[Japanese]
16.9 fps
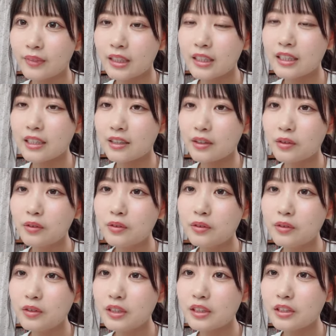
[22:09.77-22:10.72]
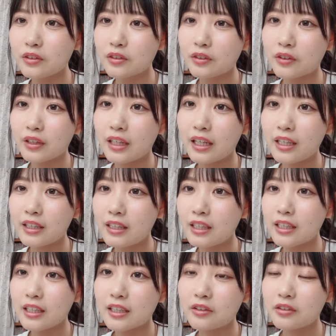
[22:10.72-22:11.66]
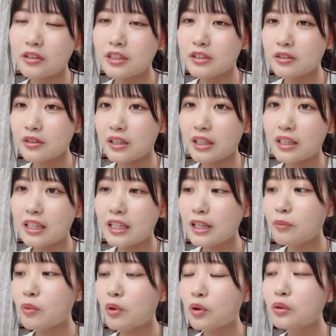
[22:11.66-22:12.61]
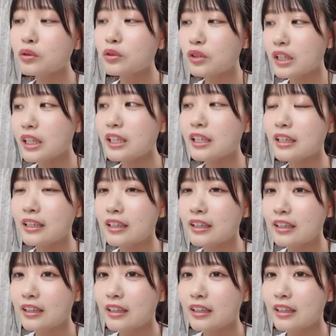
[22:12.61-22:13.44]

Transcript: 確かにトゥードゥーリストというかやれたらやるリストねいやでも本当に